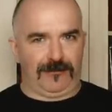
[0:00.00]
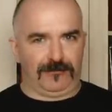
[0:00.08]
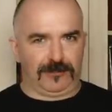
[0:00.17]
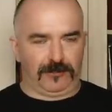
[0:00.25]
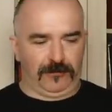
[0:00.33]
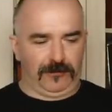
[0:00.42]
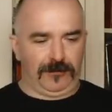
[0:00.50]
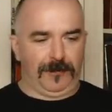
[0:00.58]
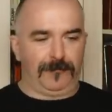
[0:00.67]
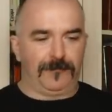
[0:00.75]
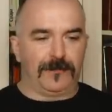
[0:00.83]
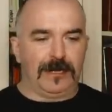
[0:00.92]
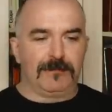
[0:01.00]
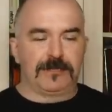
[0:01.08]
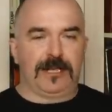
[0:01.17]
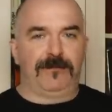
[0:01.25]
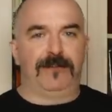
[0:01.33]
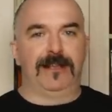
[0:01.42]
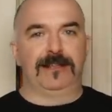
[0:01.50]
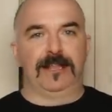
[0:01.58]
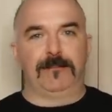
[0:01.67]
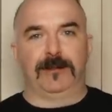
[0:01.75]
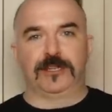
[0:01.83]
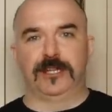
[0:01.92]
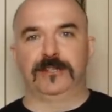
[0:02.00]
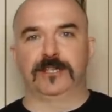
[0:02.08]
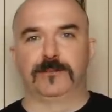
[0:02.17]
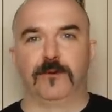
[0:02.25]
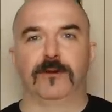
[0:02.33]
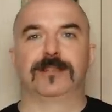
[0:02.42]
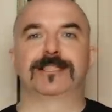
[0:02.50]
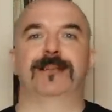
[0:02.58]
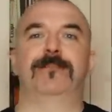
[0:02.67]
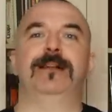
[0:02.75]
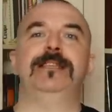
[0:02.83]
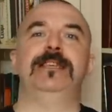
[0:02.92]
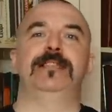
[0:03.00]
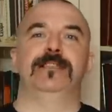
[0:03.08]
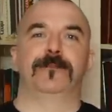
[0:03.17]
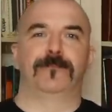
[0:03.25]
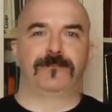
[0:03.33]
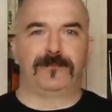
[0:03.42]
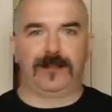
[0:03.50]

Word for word: как устроена римская военная машина, смог заманить